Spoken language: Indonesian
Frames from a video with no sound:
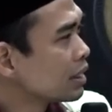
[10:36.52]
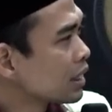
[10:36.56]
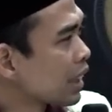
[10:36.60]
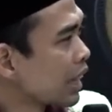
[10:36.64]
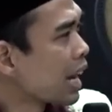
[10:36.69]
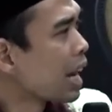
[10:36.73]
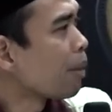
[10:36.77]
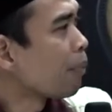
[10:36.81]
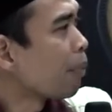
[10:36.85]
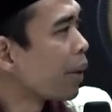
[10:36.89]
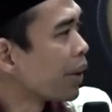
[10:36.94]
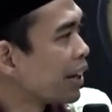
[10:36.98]

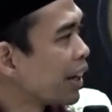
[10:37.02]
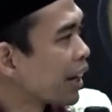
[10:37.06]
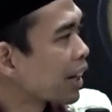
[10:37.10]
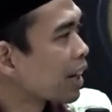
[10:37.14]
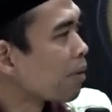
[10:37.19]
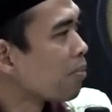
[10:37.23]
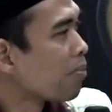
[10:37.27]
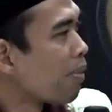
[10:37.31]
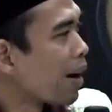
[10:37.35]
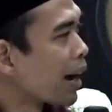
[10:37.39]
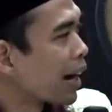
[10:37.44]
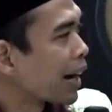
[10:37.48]
Kenapa dia
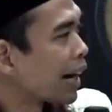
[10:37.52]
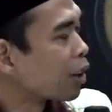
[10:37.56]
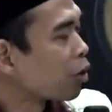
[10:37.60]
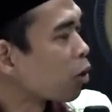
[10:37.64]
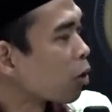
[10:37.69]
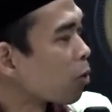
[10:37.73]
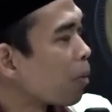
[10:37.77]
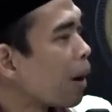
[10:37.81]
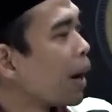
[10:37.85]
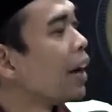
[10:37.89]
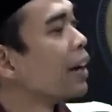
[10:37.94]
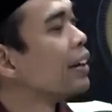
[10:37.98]
kembangkan
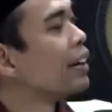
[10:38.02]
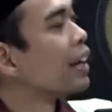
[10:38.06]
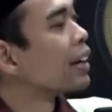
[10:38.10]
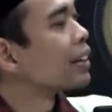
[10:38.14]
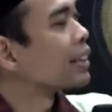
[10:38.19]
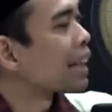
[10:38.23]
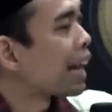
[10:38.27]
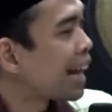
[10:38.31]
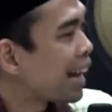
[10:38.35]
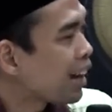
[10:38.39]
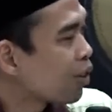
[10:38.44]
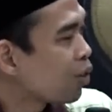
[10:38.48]
kurma? Dia
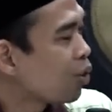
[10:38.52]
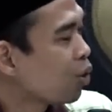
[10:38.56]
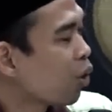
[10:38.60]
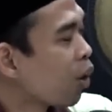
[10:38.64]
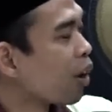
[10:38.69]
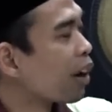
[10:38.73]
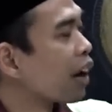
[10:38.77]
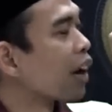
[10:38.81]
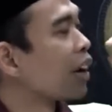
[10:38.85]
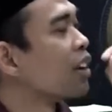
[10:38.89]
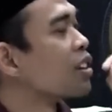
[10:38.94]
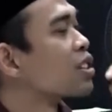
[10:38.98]
tahu
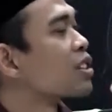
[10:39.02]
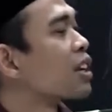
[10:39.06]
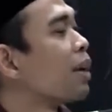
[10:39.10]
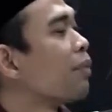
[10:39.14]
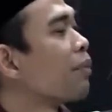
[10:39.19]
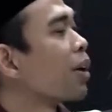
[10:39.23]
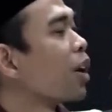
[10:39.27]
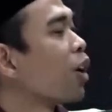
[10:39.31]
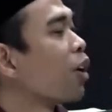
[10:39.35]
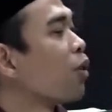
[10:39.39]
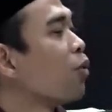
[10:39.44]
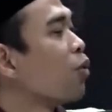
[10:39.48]
orang
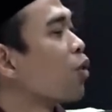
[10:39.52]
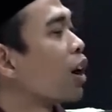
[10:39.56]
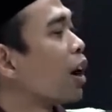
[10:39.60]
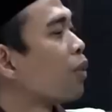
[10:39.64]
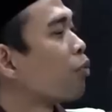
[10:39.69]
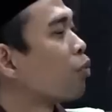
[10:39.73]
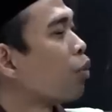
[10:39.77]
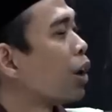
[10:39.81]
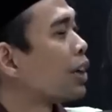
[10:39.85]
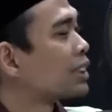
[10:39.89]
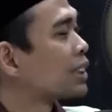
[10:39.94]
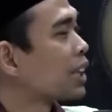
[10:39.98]
Islam kalau buka
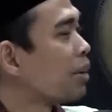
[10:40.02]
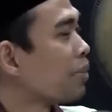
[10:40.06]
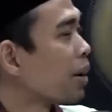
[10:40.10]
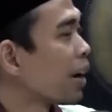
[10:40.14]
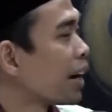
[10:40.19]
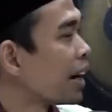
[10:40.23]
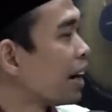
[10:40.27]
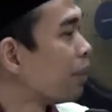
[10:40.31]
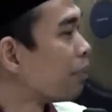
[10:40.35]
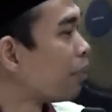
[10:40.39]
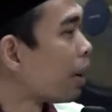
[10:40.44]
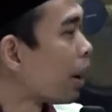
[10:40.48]
puasa mah
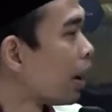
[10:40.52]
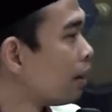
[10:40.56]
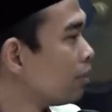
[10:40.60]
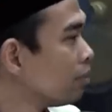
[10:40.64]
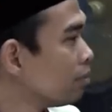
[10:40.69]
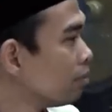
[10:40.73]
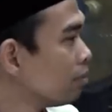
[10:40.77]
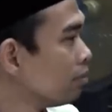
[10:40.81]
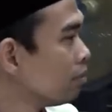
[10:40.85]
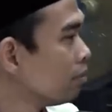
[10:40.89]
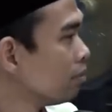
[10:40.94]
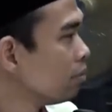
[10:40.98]
kenapa?
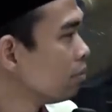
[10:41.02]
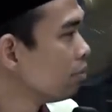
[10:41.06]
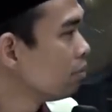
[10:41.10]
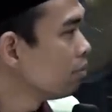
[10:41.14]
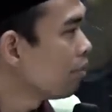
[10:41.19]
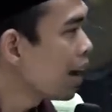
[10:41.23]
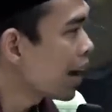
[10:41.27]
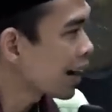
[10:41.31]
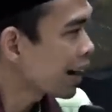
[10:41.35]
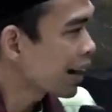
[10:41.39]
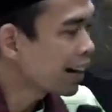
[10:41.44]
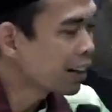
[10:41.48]

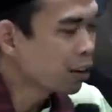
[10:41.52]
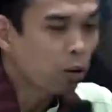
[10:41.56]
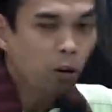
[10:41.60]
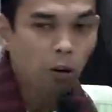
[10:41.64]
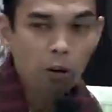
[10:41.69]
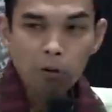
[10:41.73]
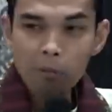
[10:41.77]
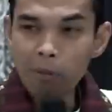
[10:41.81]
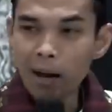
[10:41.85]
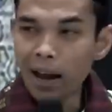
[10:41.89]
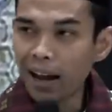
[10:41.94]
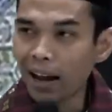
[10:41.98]
Makan
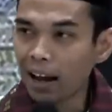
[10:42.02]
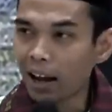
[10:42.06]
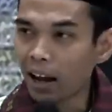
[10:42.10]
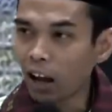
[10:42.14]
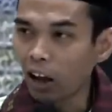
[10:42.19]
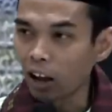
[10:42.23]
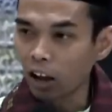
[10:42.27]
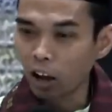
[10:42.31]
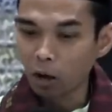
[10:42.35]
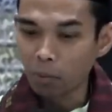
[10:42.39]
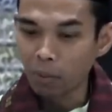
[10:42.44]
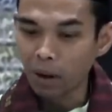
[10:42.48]
kurma.
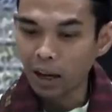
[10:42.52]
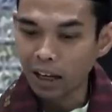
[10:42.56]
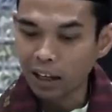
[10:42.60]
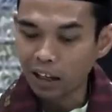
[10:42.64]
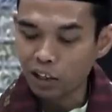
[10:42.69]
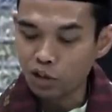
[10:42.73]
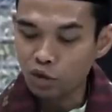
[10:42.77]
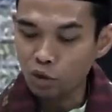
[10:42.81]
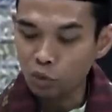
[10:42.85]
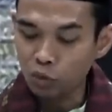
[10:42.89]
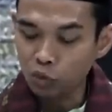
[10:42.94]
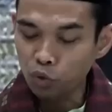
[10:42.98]
Allah
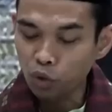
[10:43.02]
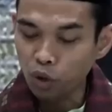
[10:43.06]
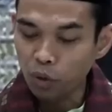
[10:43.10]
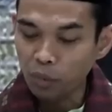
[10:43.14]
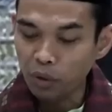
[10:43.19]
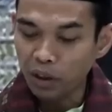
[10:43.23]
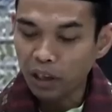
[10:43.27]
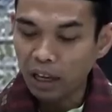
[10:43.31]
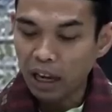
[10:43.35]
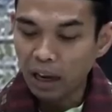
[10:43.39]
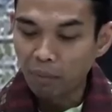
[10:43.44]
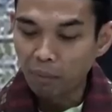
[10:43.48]
malakasum tu
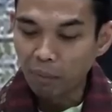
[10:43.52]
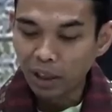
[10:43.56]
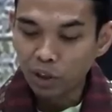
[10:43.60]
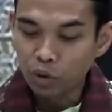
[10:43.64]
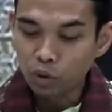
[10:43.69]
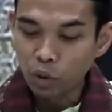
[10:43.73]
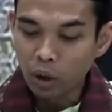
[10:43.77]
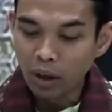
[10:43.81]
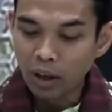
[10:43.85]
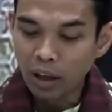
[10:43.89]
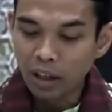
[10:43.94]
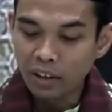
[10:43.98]
abika aman
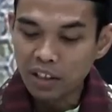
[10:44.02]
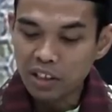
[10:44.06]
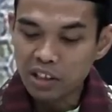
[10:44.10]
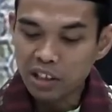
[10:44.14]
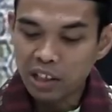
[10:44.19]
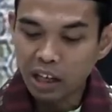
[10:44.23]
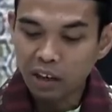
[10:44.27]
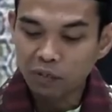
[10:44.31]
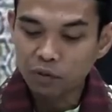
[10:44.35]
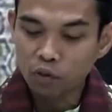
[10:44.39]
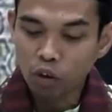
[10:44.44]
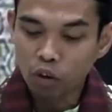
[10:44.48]
tu ala
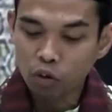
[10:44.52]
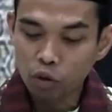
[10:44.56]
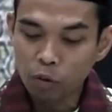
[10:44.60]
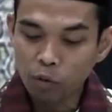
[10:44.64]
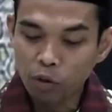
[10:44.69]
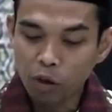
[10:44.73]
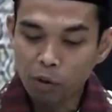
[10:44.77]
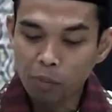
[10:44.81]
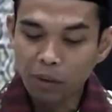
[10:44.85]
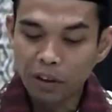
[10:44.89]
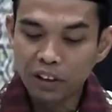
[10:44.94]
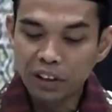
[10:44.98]
rizka tu
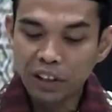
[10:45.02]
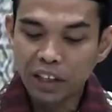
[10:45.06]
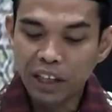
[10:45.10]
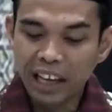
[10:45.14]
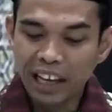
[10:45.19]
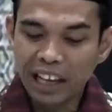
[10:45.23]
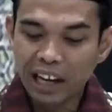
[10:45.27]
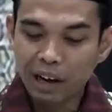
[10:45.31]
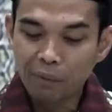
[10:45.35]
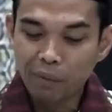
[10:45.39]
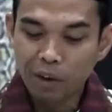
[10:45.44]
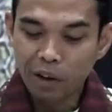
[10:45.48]
bi rahmatika
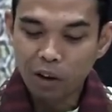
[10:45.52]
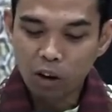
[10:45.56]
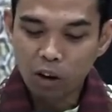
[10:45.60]
ya